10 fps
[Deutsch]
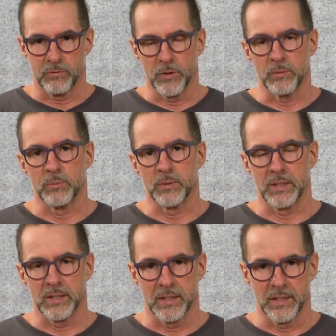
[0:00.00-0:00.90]
von,
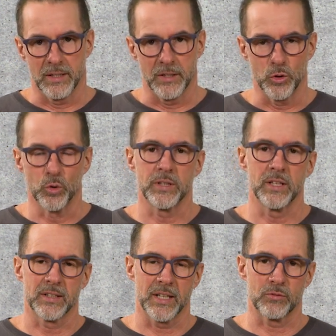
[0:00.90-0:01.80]
ein, ein,
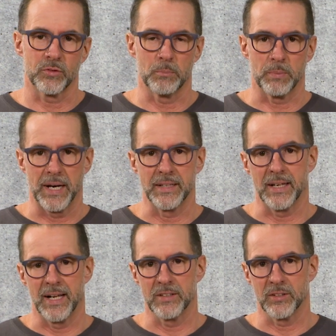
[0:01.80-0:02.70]
Jungtier kriegt von beiden
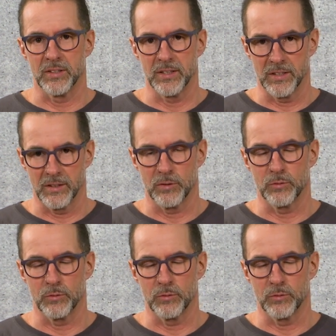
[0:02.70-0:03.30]
älteren Tieren